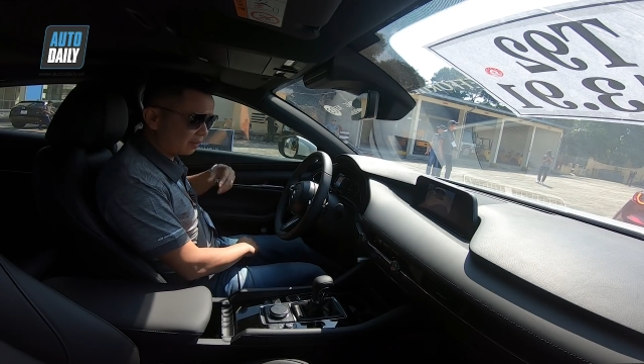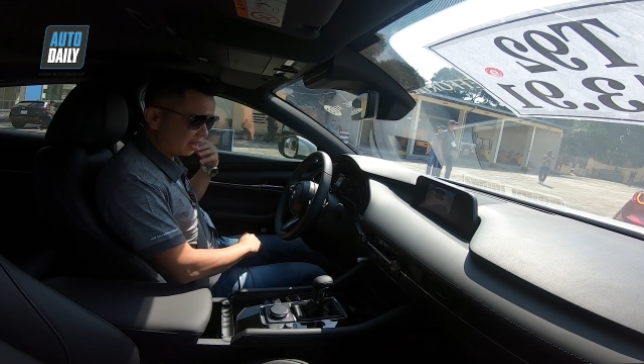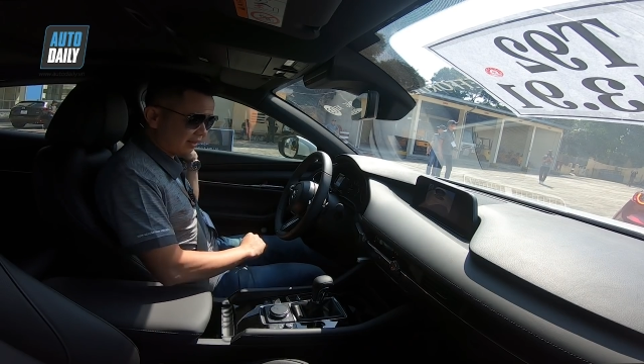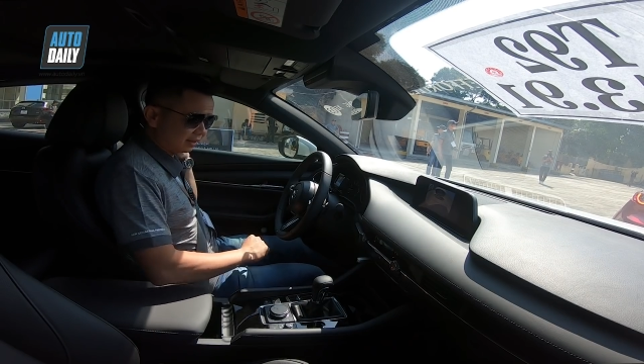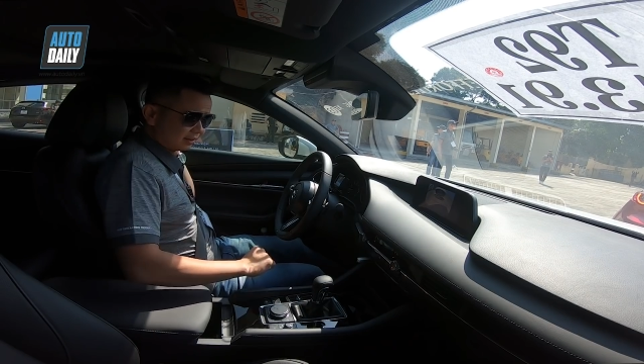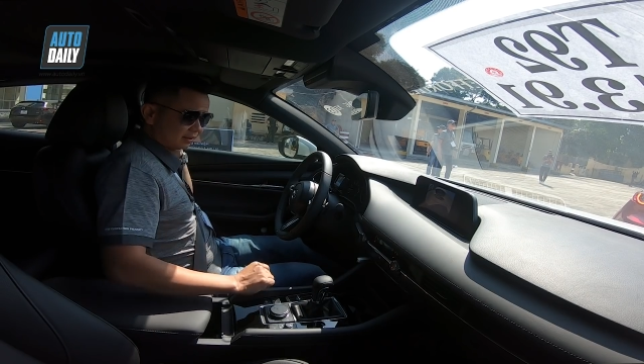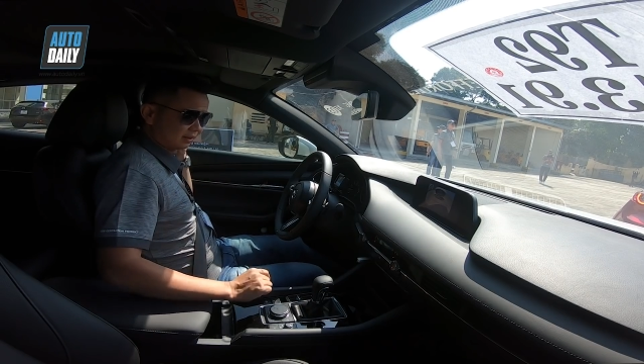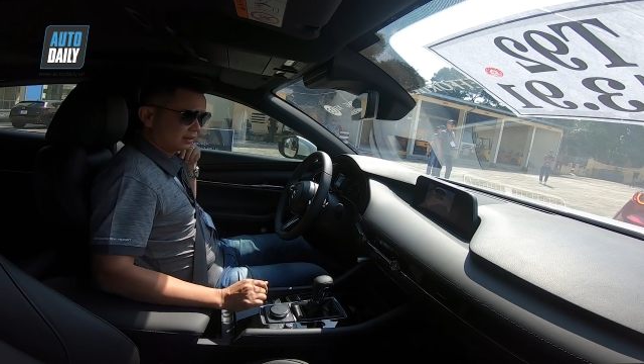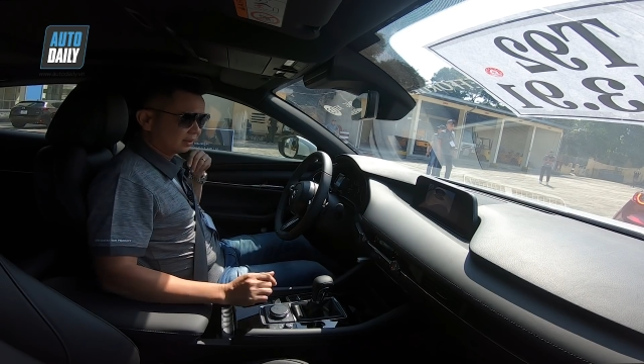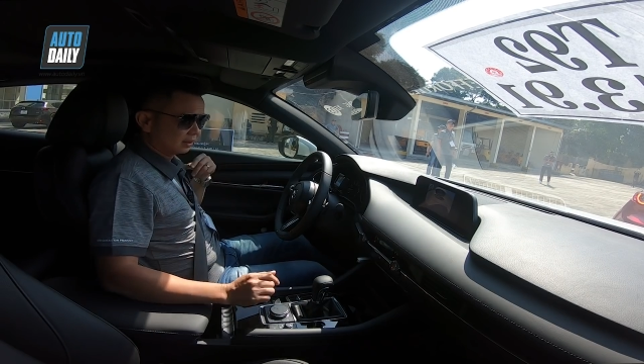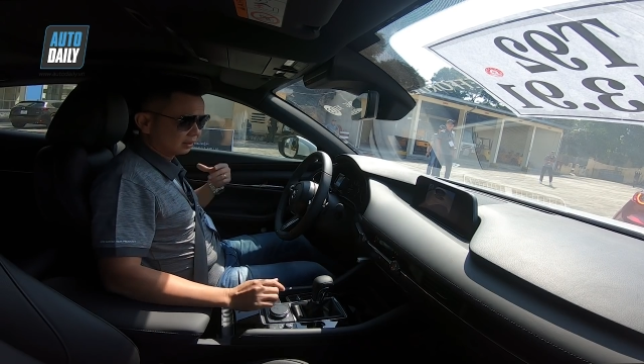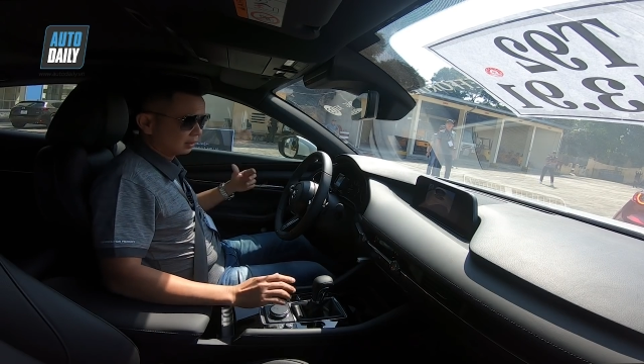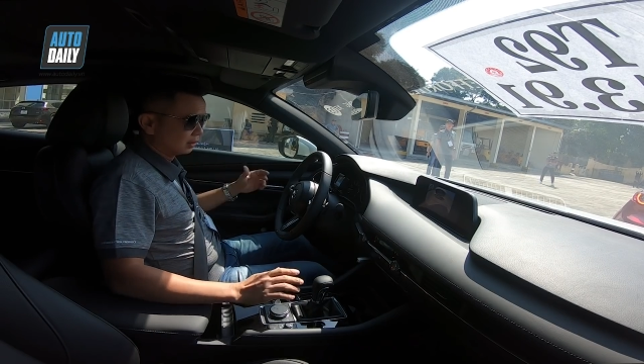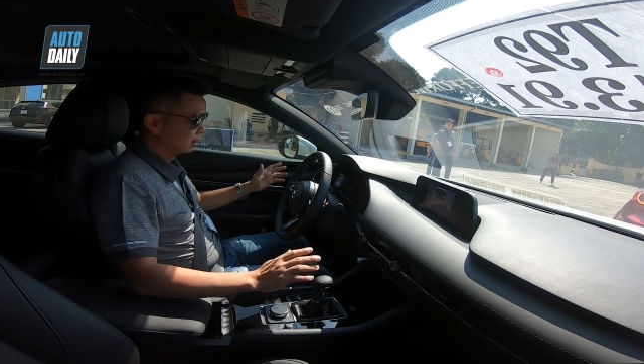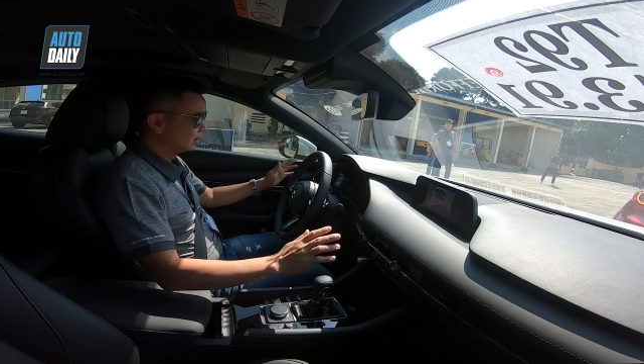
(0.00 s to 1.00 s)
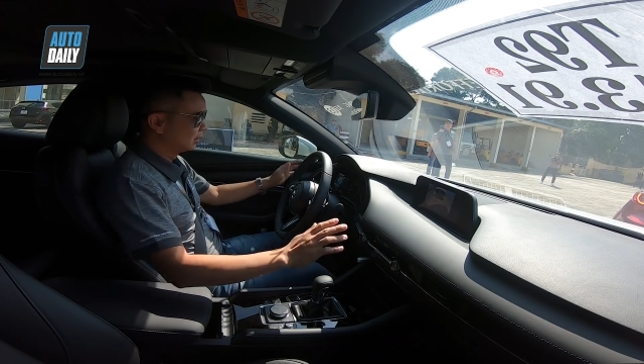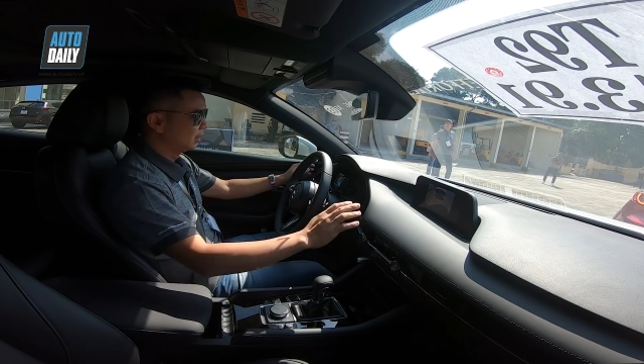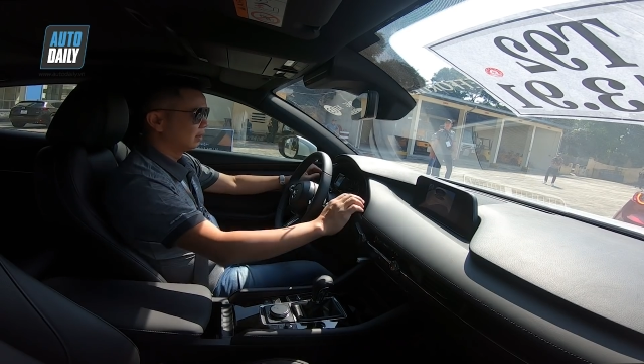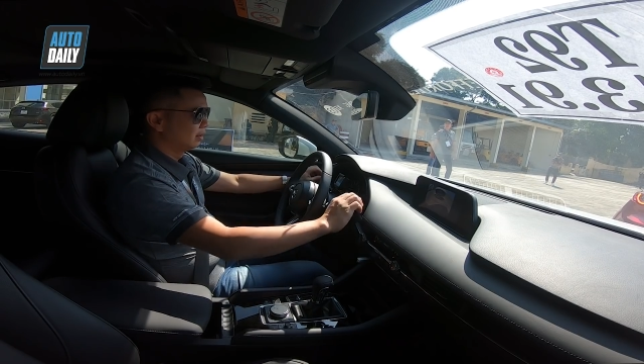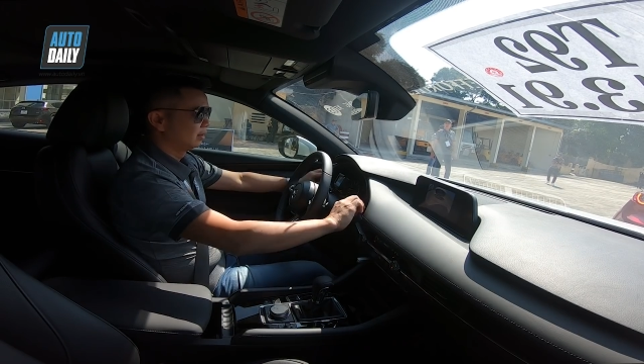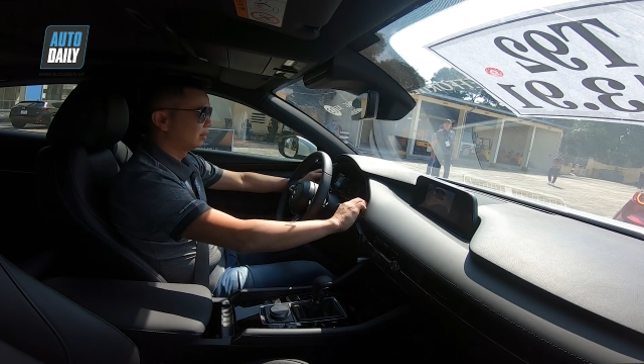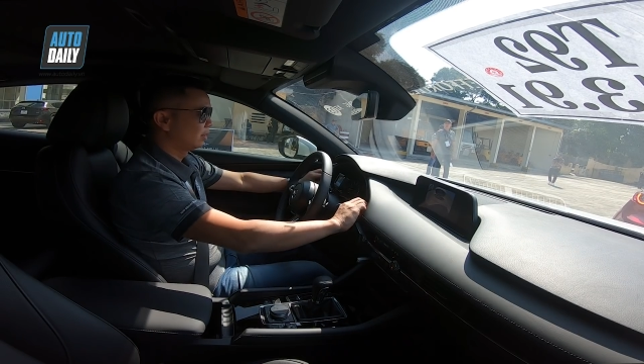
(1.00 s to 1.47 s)
đấy.
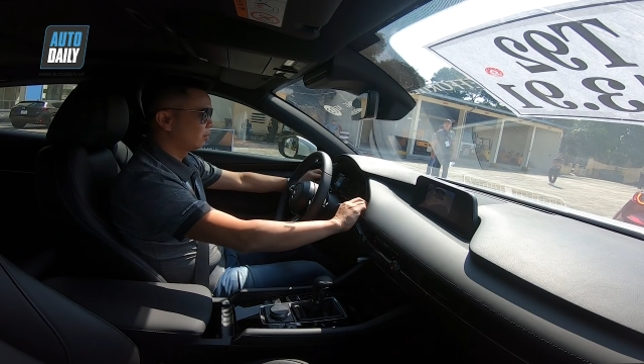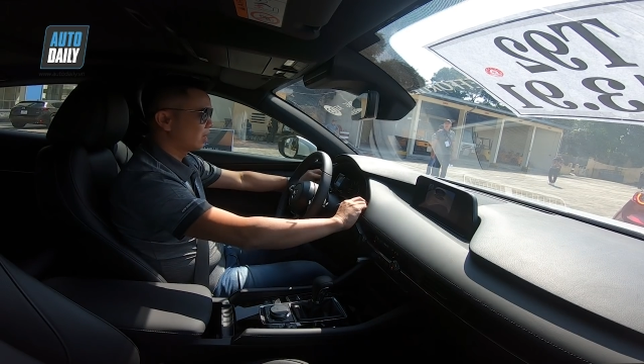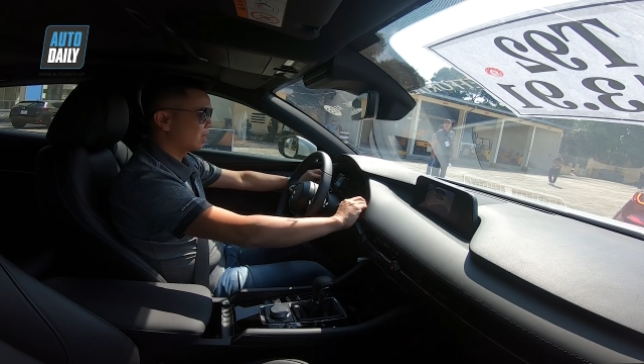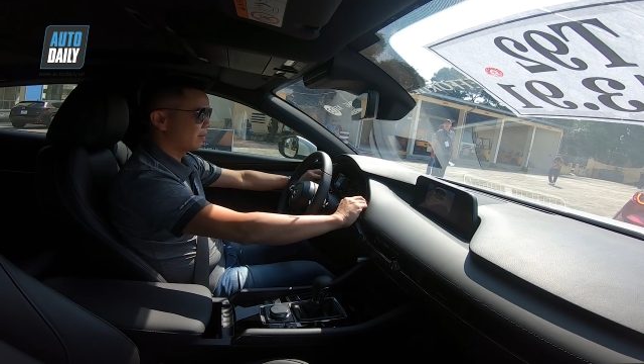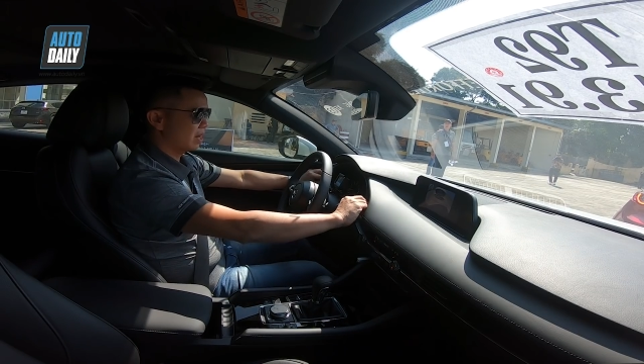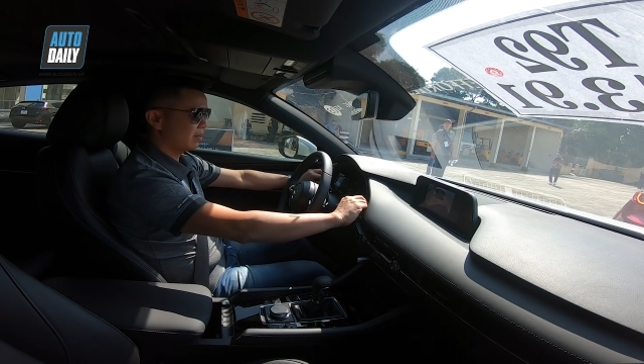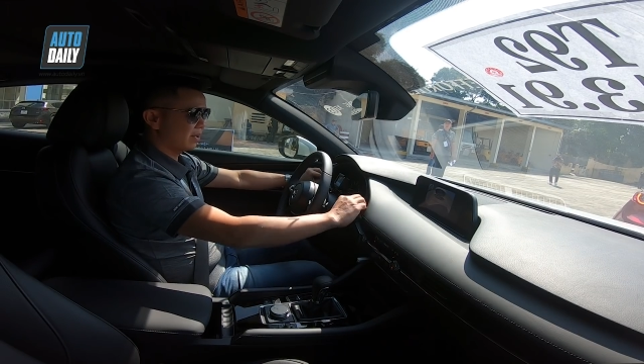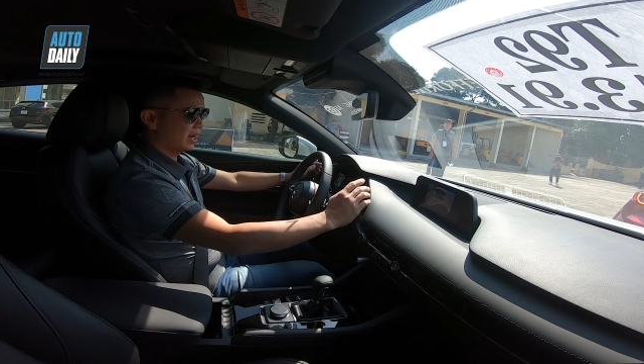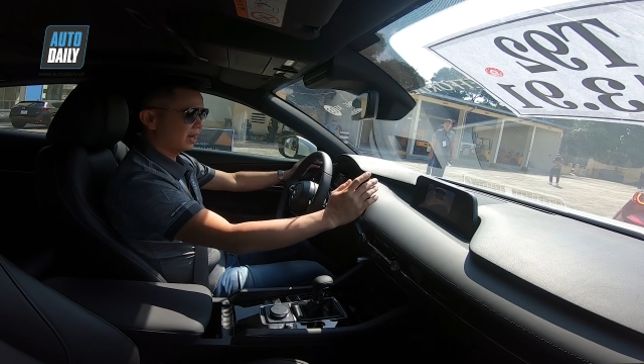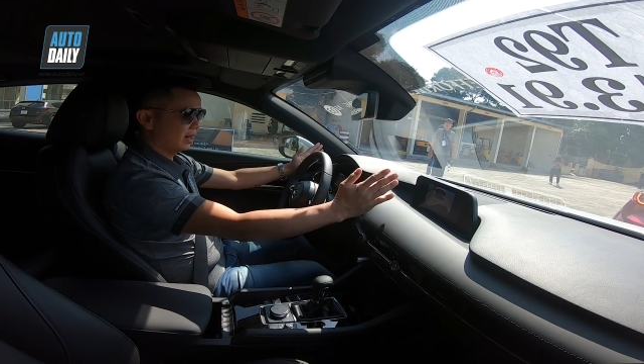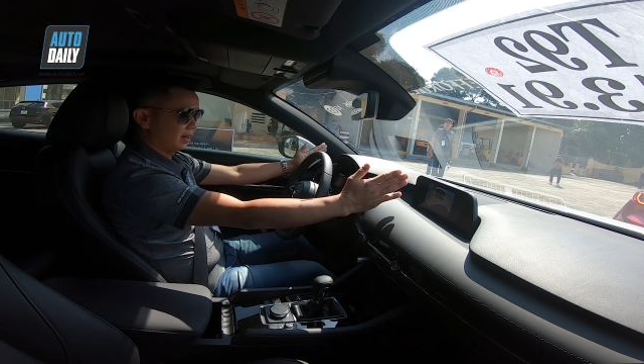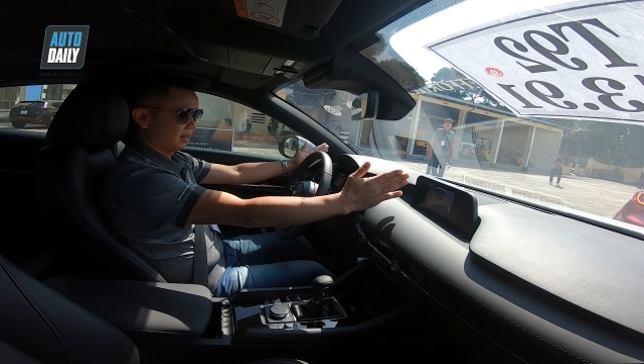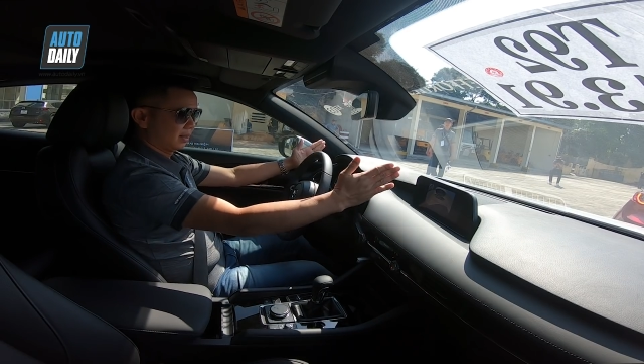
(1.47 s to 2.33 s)
Điều hòa mát mẻ.